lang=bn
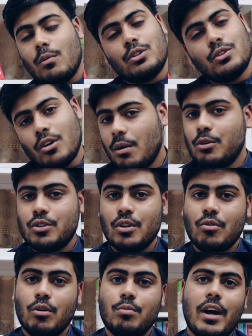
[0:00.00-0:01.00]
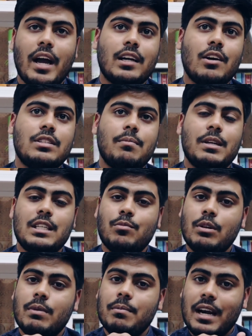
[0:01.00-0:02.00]
অবশ্যই অবশ্যই করব একটা হচ্ছে বেশি
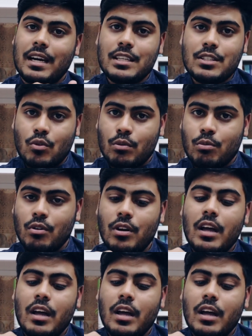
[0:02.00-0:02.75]
পরিমাণ প্র্যাকটিস করব